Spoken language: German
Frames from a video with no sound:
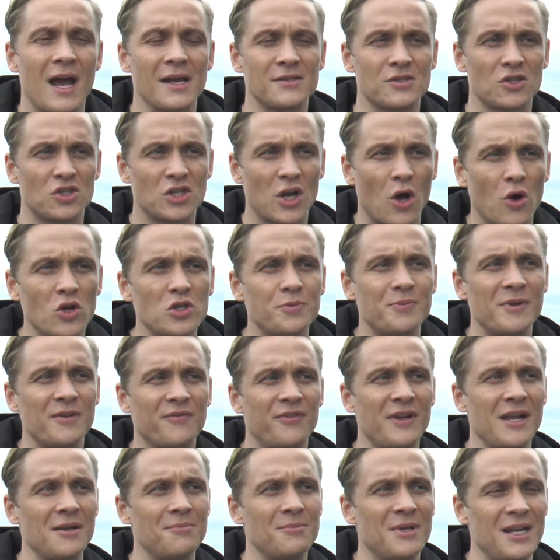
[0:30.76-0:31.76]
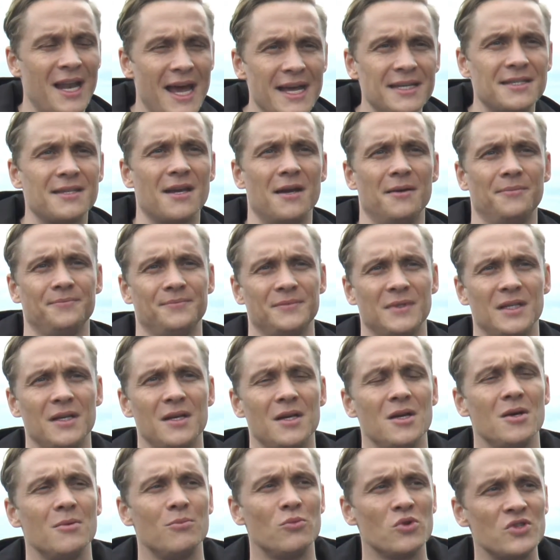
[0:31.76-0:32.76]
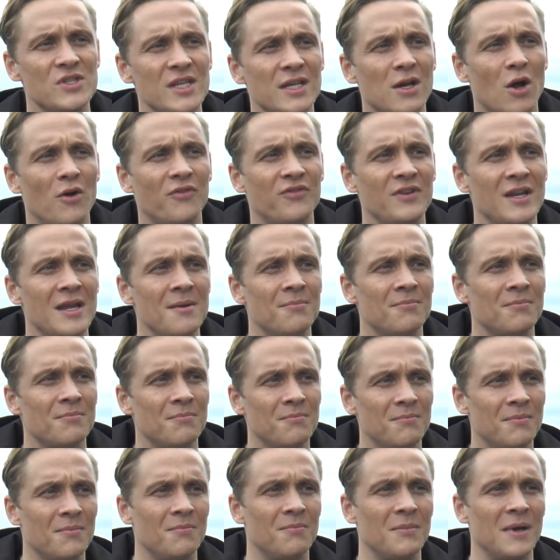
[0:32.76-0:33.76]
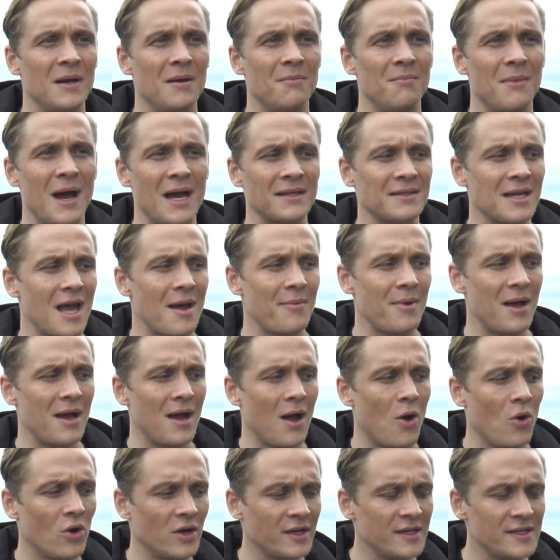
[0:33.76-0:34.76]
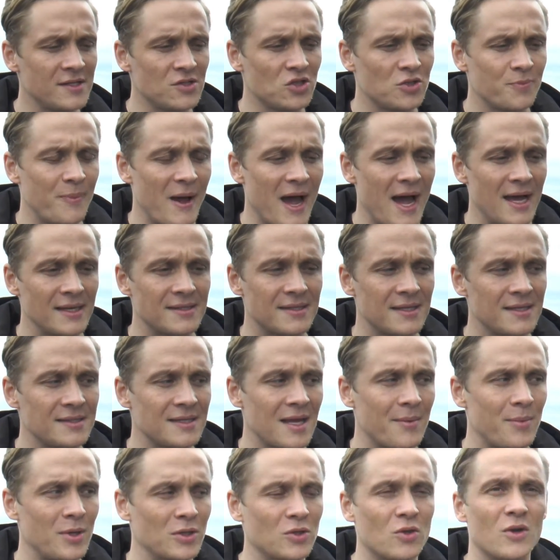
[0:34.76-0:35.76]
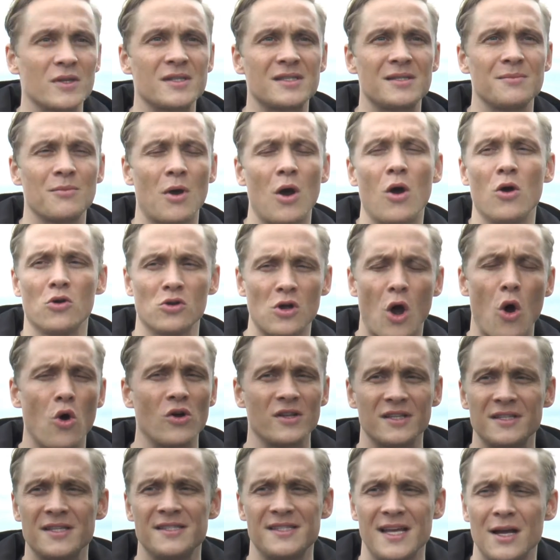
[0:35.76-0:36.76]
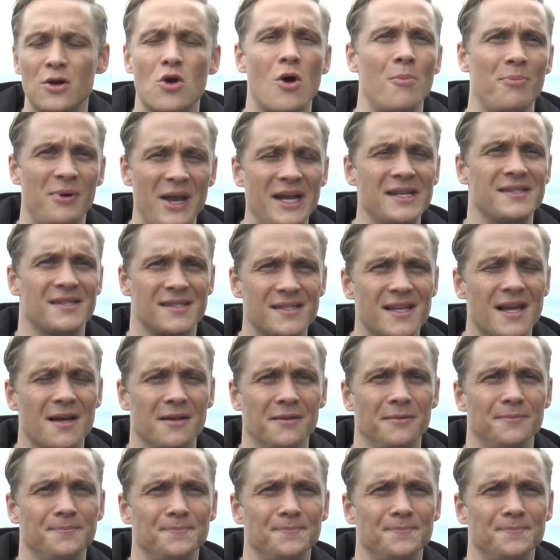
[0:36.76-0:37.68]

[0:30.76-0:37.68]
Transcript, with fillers: Also Schauspielen fällt mir leichter. Musik aufnehmen macht aber auch Riesenspaß, ist aber trotzdem auch eine sehr komplexe Sache.